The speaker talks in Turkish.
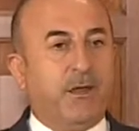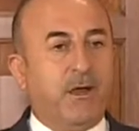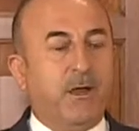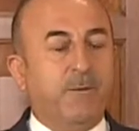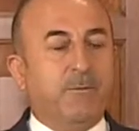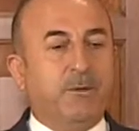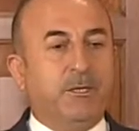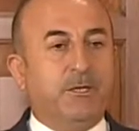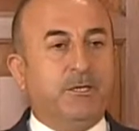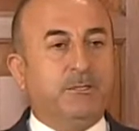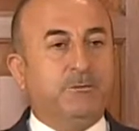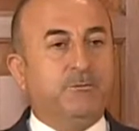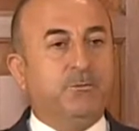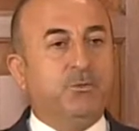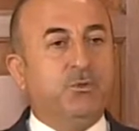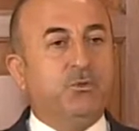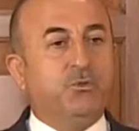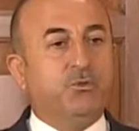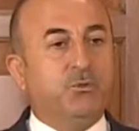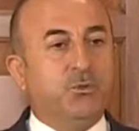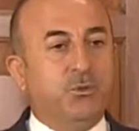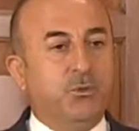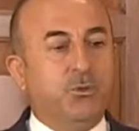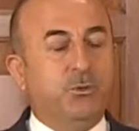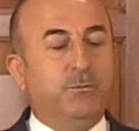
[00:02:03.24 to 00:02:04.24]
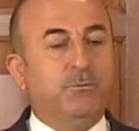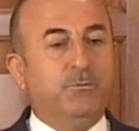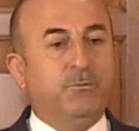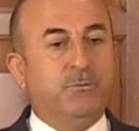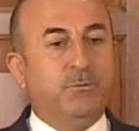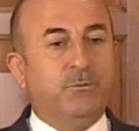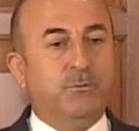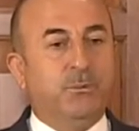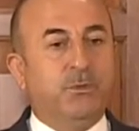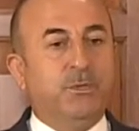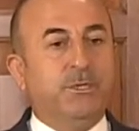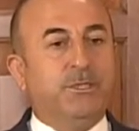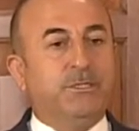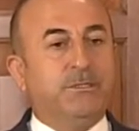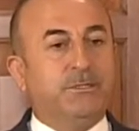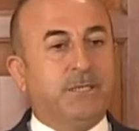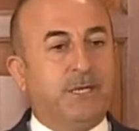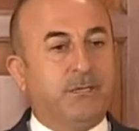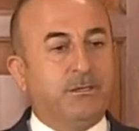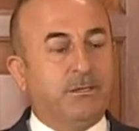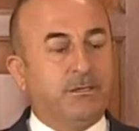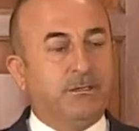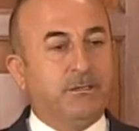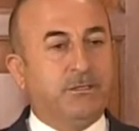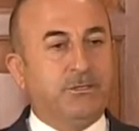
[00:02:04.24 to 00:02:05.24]
devam edeceğiz. Bu zulüm, bu
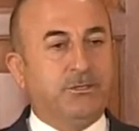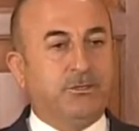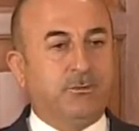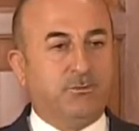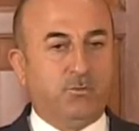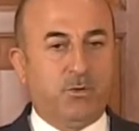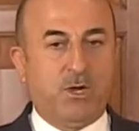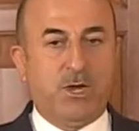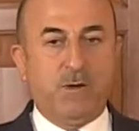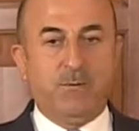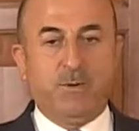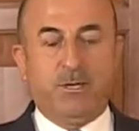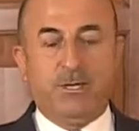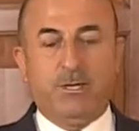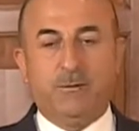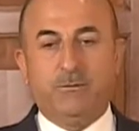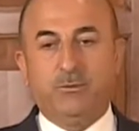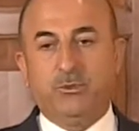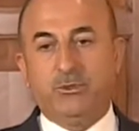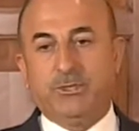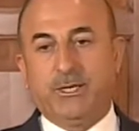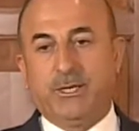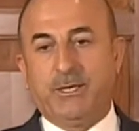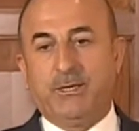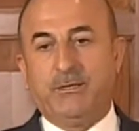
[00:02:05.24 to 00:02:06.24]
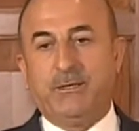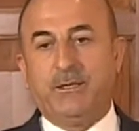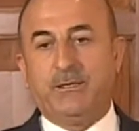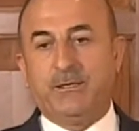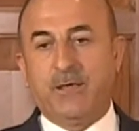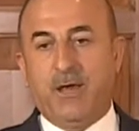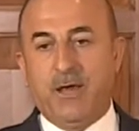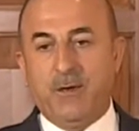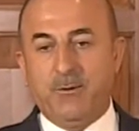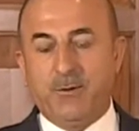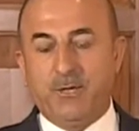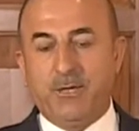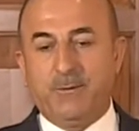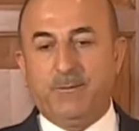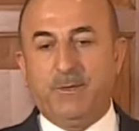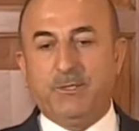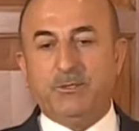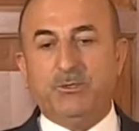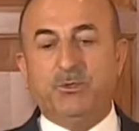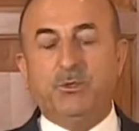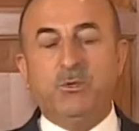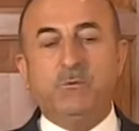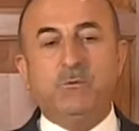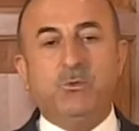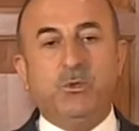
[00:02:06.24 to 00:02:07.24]
insanlık dışı muamele bu şekilde devam
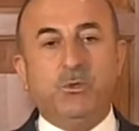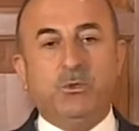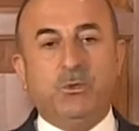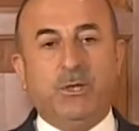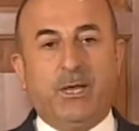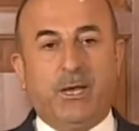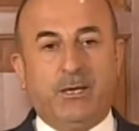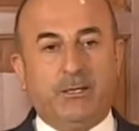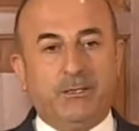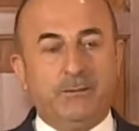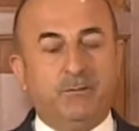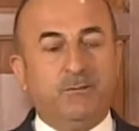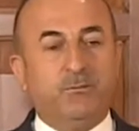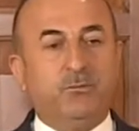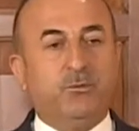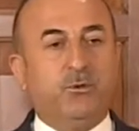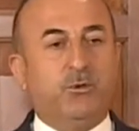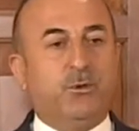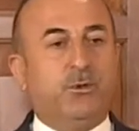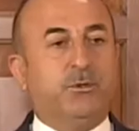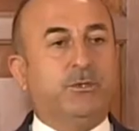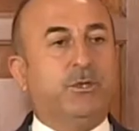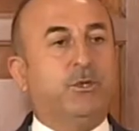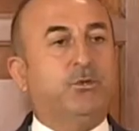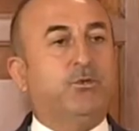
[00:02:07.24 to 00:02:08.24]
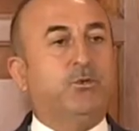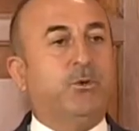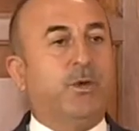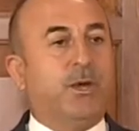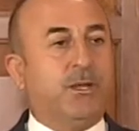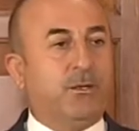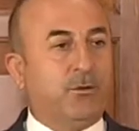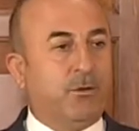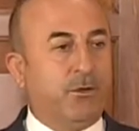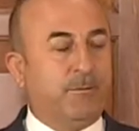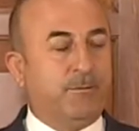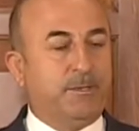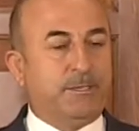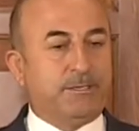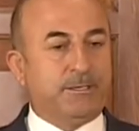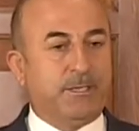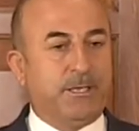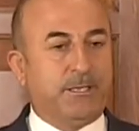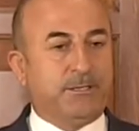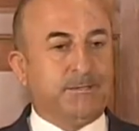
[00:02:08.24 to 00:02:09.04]
edemez. Tüm dünyanın bu konuda duyarlı olması